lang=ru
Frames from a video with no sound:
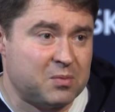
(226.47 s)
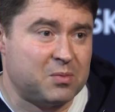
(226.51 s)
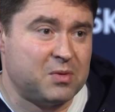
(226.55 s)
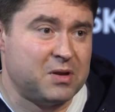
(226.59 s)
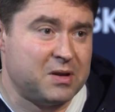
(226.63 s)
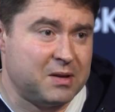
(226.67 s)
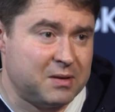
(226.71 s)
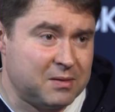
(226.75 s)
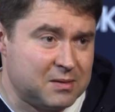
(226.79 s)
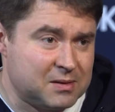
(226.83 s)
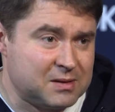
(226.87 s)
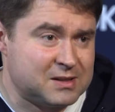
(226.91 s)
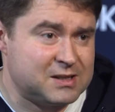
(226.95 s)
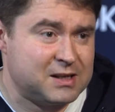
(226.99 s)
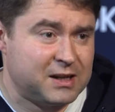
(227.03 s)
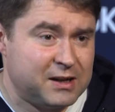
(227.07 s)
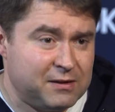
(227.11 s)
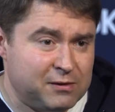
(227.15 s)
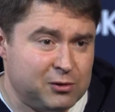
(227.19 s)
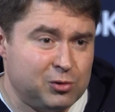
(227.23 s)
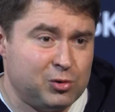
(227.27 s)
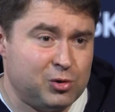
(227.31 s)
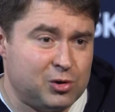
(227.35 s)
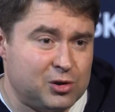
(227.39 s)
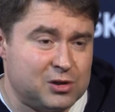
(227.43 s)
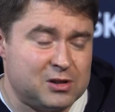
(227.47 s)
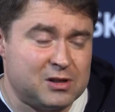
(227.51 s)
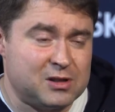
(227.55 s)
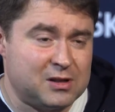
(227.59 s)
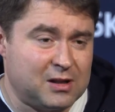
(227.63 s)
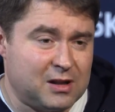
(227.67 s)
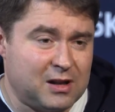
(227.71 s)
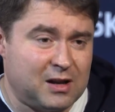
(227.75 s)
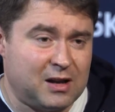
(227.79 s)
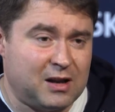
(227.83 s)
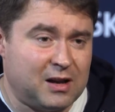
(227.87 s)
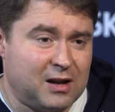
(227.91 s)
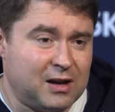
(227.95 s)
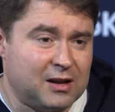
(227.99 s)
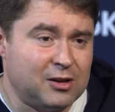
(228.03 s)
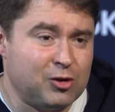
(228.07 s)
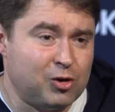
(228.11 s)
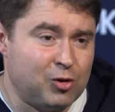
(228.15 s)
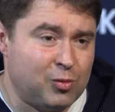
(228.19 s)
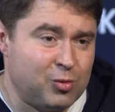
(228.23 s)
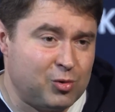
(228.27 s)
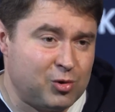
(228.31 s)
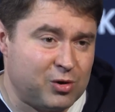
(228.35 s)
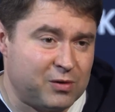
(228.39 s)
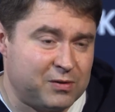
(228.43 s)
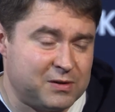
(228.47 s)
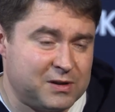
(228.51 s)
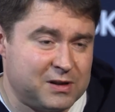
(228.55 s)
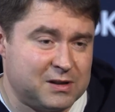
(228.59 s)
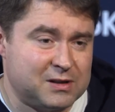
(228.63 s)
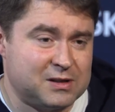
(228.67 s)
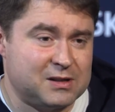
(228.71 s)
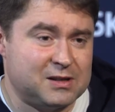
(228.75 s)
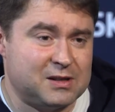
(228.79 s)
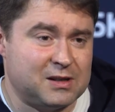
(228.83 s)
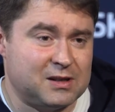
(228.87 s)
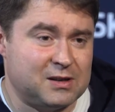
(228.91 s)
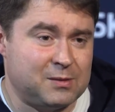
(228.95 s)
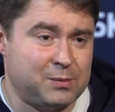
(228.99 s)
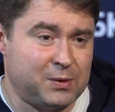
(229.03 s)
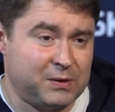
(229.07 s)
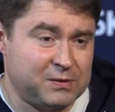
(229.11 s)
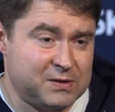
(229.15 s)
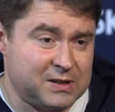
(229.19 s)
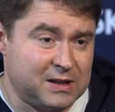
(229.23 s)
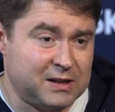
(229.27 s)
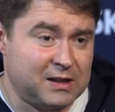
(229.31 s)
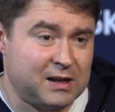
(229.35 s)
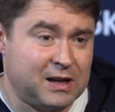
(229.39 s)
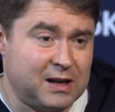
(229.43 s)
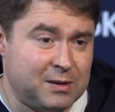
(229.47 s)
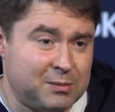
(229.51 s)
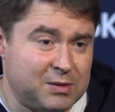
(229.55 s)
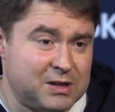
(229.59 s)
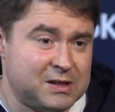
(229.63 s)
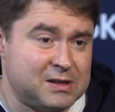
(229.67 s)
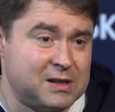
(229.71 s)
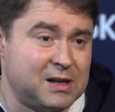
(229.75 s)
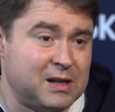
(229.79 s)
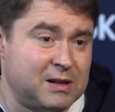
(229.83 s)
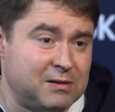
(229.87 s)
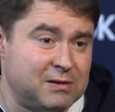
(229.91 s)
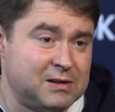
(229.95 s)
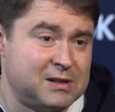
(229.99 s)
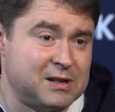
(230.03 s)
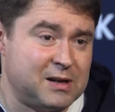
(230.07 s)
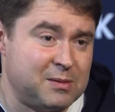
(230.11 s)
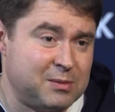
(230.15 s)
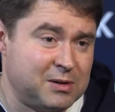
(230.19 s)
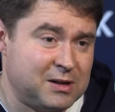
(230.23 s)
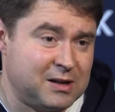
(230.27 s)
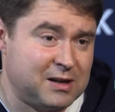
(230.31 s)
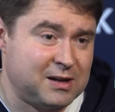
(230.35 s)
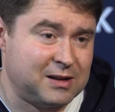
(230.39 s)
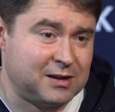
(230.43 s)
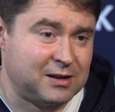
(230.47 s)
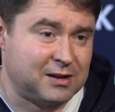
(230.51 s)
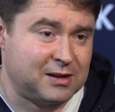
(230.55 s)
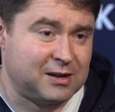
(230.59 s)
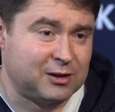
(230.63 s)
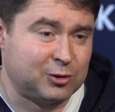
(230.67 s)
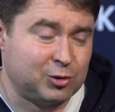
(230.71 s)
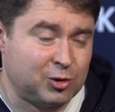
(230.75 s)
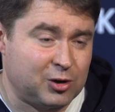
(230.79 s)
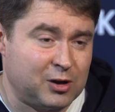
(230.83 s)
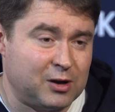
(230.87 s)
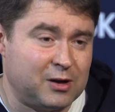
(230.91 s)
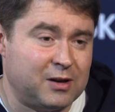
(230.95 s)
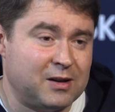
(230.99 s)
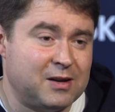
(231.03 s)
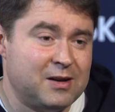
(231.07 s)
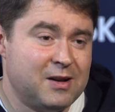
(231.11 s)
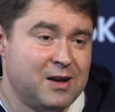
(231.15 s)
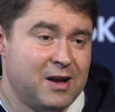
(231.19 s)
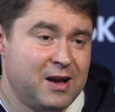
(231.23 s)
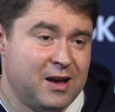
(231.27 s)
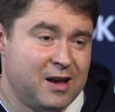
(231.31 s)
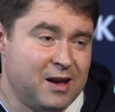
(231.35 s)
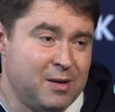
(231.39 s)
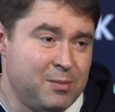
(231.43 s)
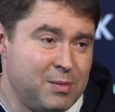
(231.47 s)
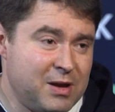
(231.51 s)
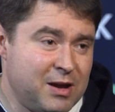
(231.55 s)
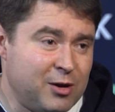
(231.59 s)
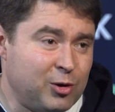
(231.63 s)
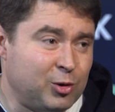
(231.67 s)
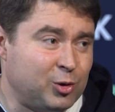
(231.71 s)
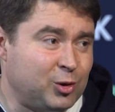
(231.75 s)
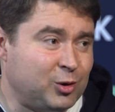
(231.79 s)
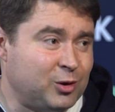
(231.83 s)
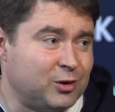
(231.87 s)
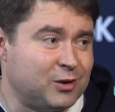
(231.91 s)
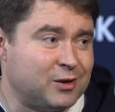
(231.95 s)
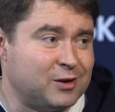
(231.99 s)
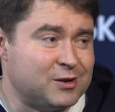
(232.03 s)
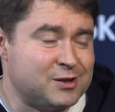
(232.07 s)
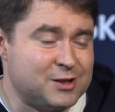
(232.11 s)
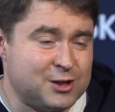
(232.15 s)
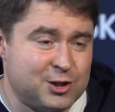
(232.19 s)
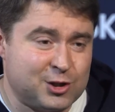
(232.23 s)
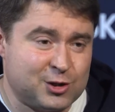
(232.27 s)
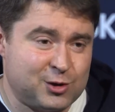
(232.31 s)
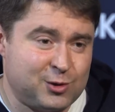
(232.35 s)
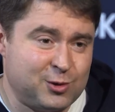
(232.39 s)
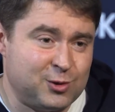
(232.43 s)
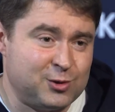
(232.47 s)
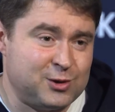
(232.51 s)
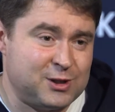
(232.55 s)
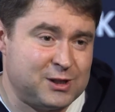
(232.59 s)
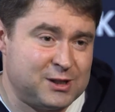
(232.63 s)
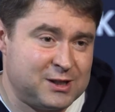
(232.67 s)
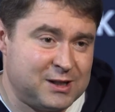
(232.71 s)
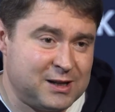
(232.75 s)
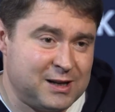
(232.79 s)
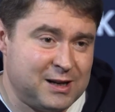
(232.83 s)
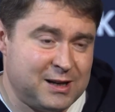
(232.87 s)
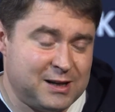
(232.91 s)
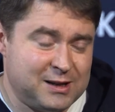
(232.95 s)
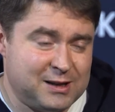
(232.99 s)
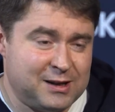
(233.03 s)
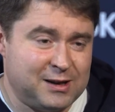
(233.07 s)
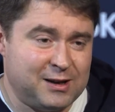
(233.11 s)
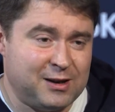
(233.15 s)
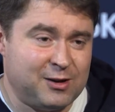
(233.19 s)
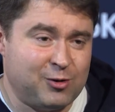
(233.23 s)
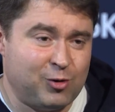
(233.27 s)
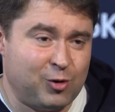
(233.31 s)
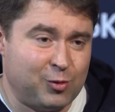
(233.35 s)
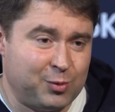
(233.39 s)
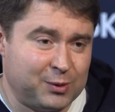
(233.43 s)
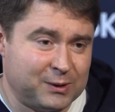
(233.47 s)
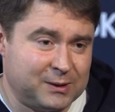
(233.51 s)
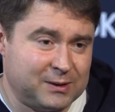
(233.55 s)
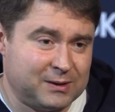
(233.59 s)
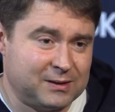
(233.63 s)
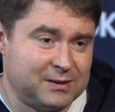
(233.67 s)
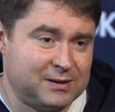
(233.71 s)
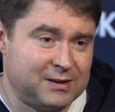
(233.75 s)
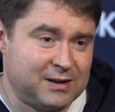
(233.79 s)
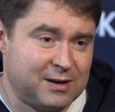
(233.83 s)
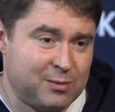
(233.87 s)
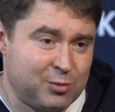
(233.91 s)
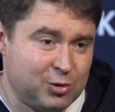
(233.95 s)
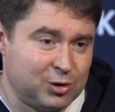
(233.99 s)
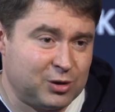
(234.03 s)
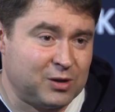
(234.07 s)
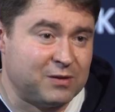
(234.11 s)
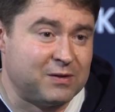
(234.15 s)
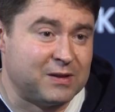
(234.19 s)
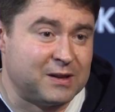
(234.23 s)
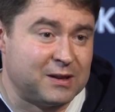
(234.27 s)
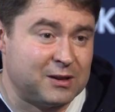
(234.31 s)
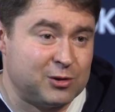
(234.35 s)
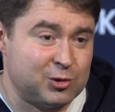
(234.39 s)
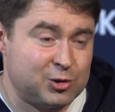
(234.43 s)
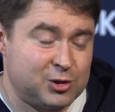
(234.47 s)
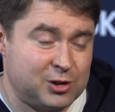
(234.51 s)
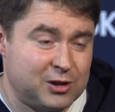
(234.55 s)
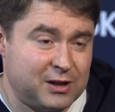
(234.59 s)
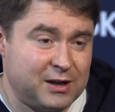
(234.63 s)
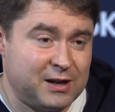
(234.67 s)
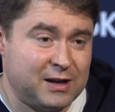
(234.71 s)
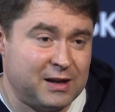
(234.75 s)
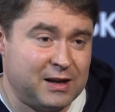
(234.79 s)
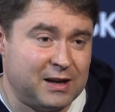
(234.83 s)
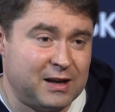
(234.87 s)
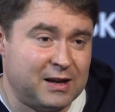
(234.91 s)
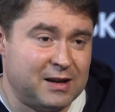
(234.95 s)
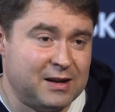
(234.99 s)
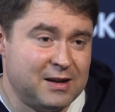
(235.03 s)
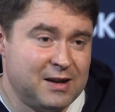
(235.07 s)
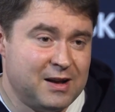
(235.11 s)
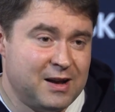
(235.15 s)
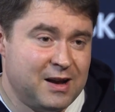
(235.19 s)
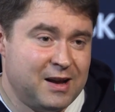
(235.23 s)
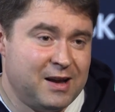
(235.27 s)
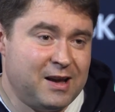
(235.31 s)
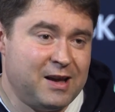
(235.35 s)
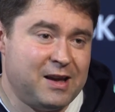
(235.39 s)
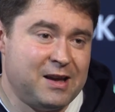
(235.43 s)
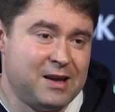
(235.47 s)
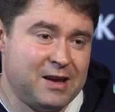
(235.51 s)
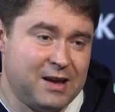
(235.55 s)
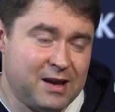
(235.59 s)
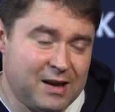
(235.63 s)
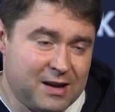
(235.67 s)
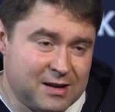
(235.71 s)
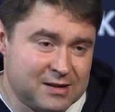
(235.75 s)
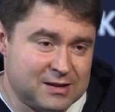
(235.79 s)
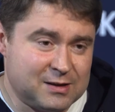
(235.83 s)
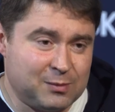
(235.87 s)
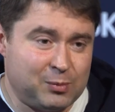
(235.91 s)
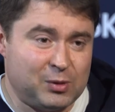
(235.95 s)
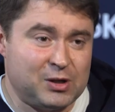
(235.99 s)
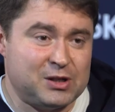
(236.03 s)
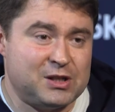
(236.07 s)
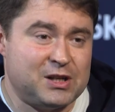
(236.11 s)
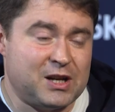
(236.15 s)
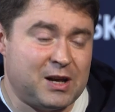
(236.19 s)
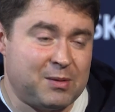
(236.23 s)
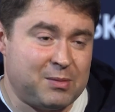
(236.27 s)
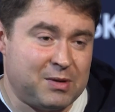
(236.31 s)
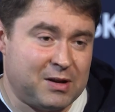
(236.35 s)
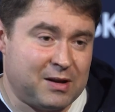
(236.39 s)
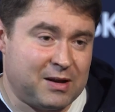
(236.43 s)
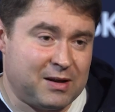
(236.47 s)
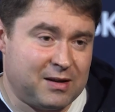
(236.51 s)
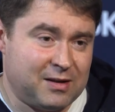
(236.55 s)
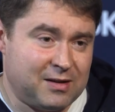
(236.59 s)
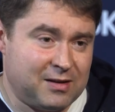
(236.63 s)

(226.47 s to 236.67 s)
И соревнуясь на одном уровне с профессиональными исследователями данных, которые имеют зачастую десятилетний опыт работы в индустрии и за плечами